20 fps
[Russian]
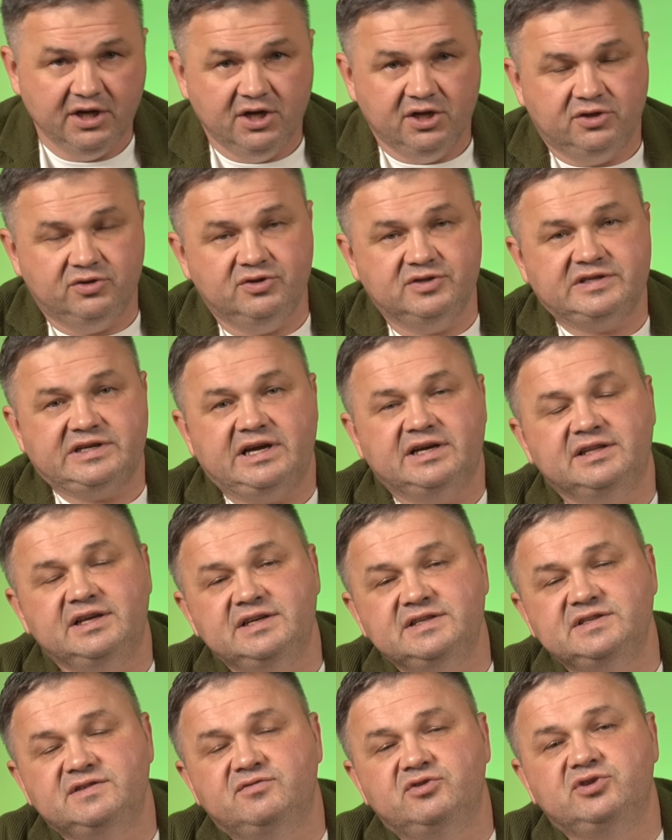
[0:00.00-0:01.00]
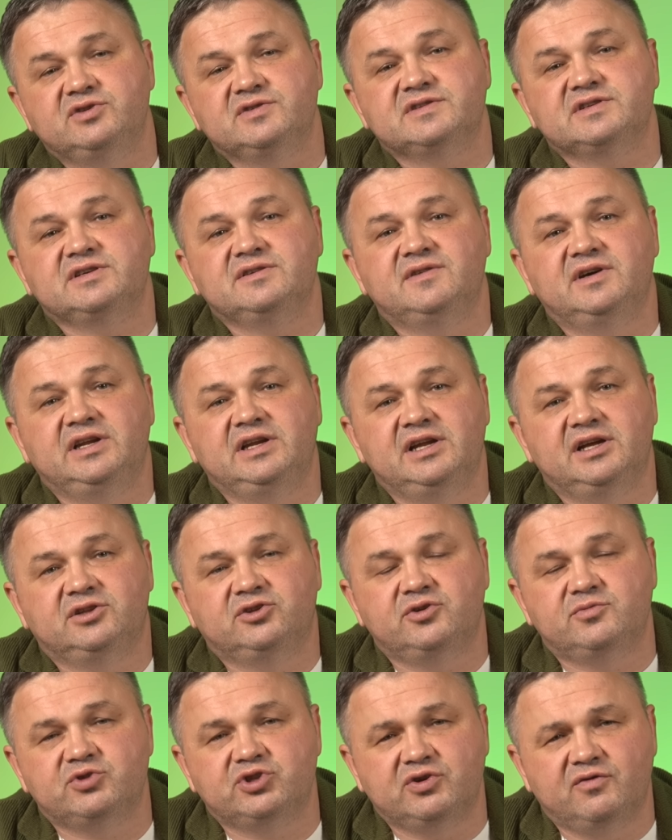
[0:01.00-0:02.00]
То есть, когда сегодня заговорили о
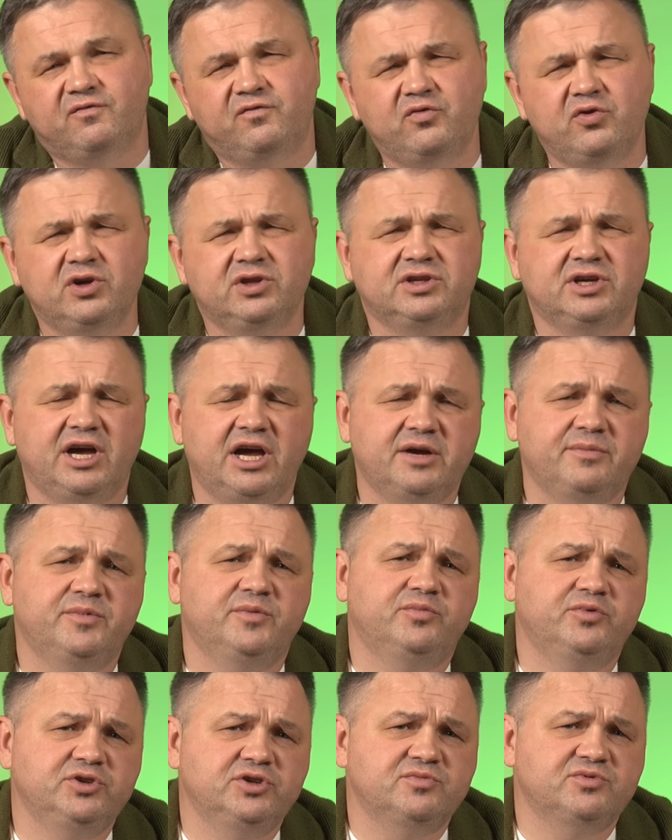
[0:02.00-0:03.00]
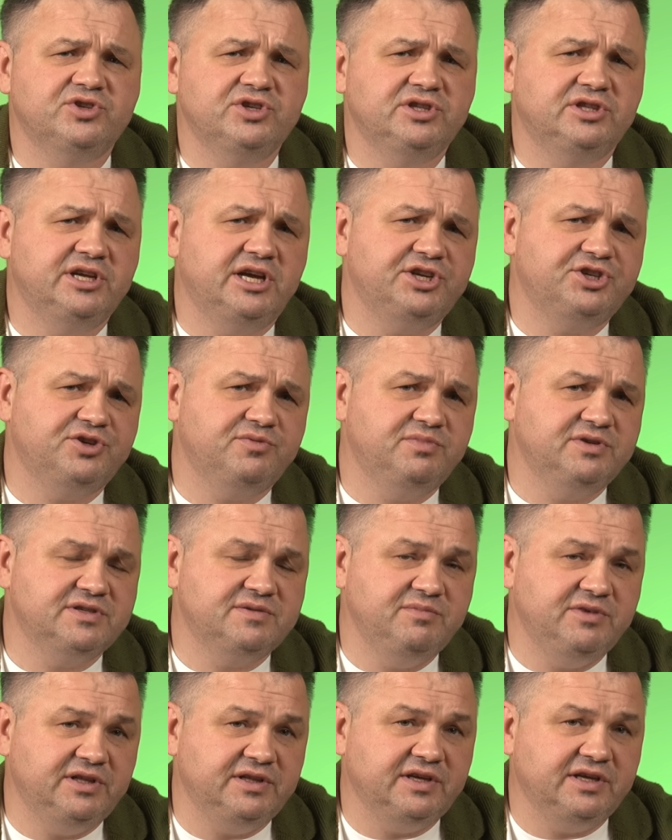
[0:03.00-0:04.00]
том, что вот как мы будем жить дальше без
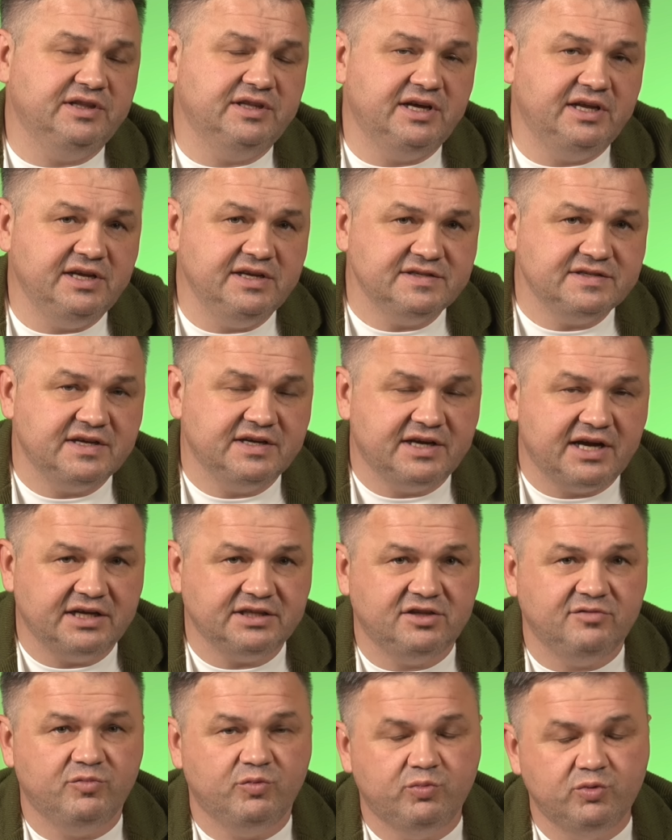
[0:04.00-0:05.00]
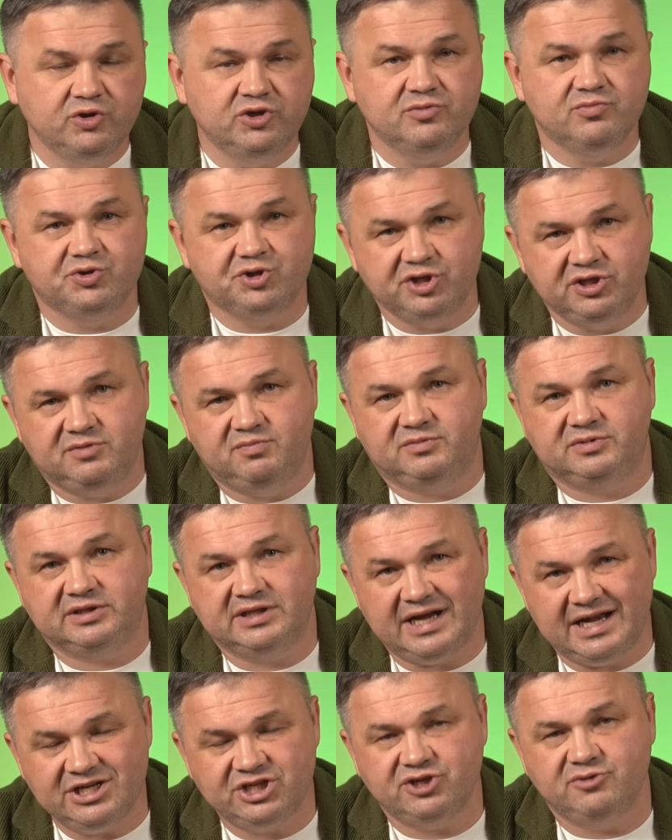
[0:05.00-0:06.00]
мелкой нарезки, как-то мы будем жить
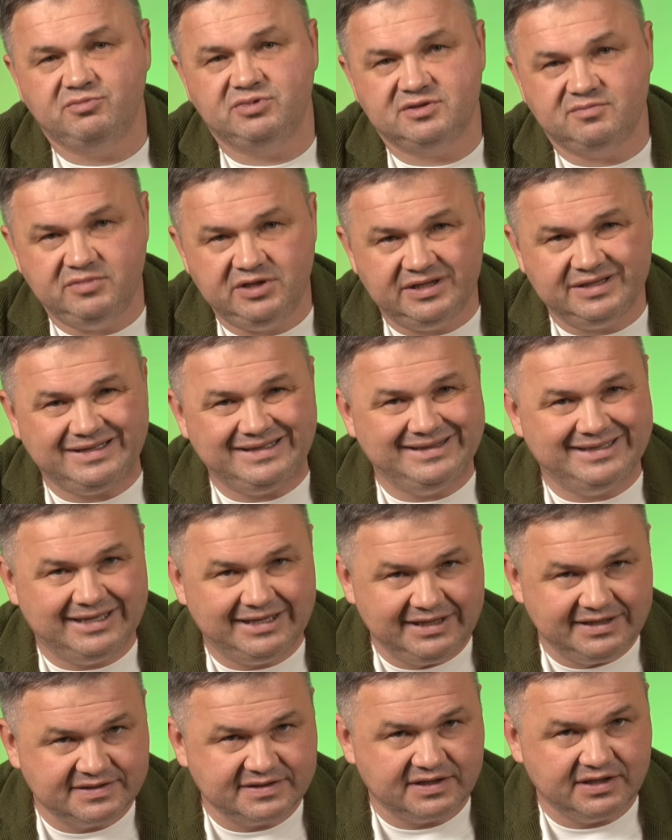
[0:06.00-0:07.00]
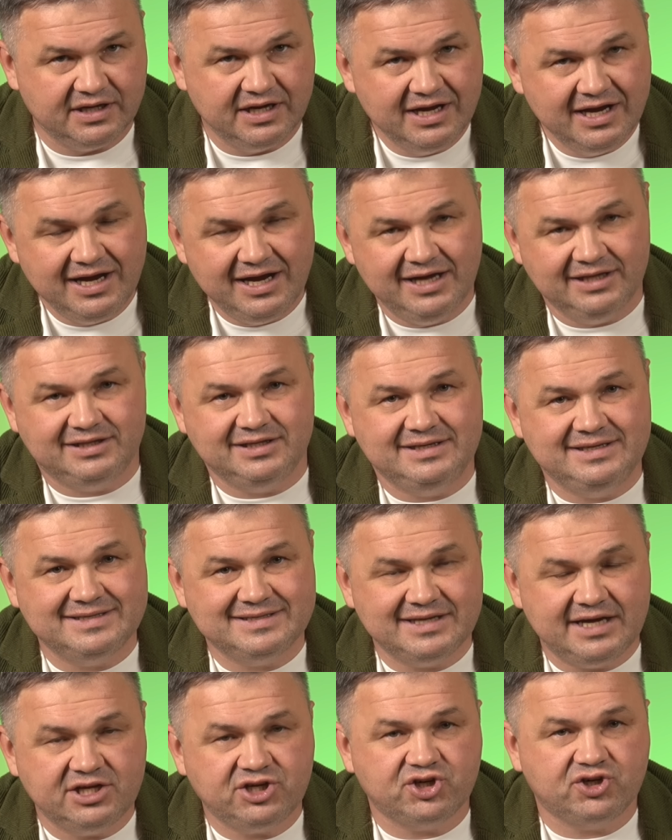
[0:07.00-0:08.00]
дальше без мелкой нарезки. Это не
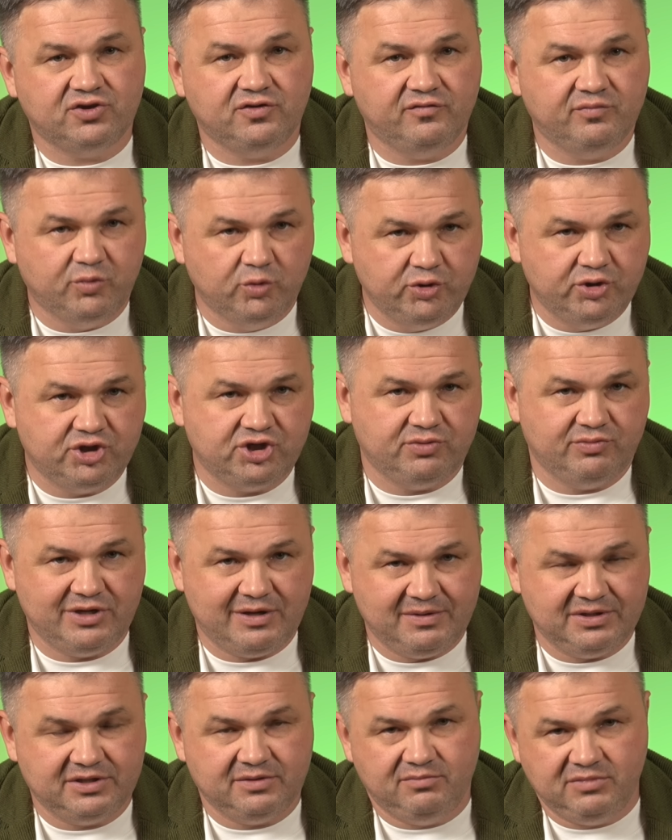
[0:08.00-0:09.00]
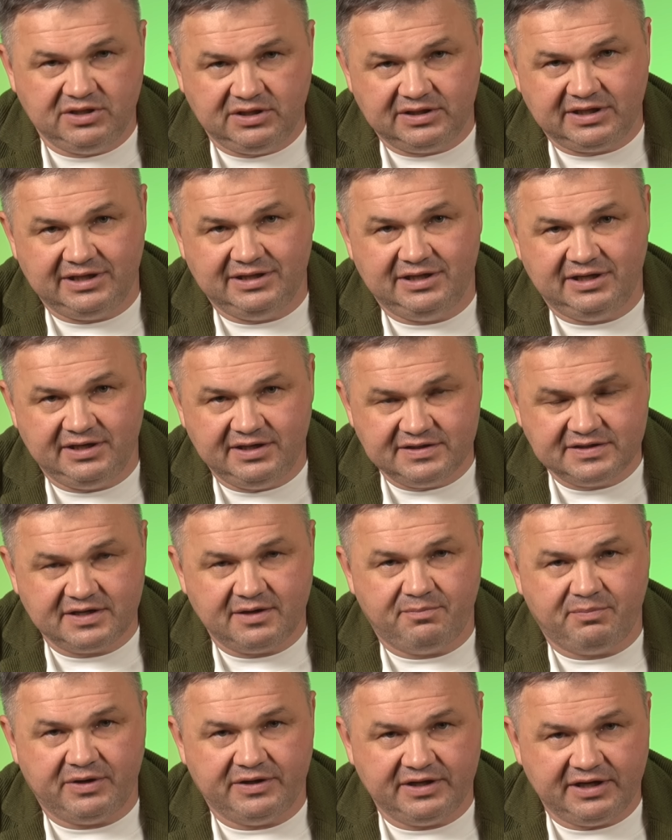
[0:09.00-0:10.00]
значит, что в будущем нам эта мелкая нарезка
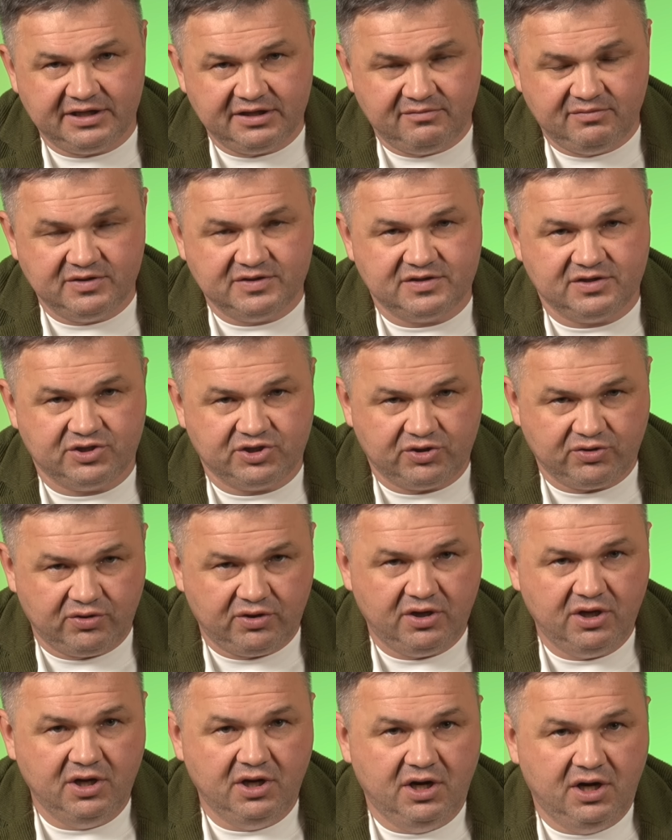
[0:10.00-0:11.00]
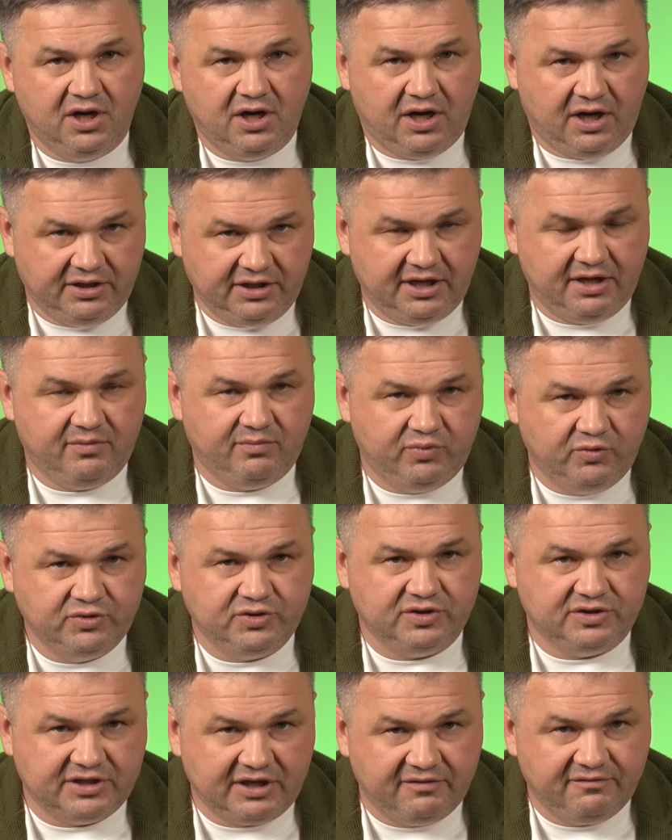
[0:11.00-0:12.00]
понадобится, и что она
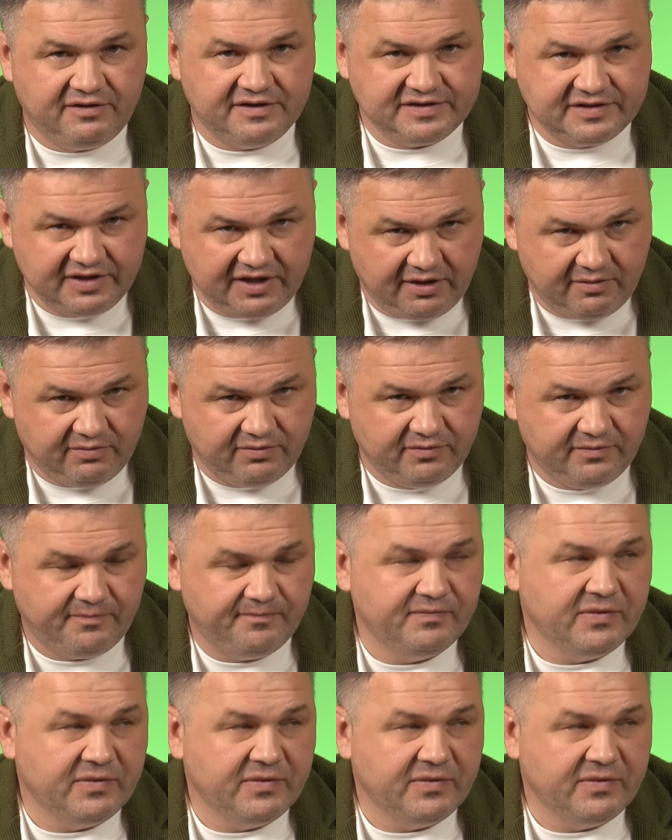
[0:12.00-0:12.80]
будет там востребована.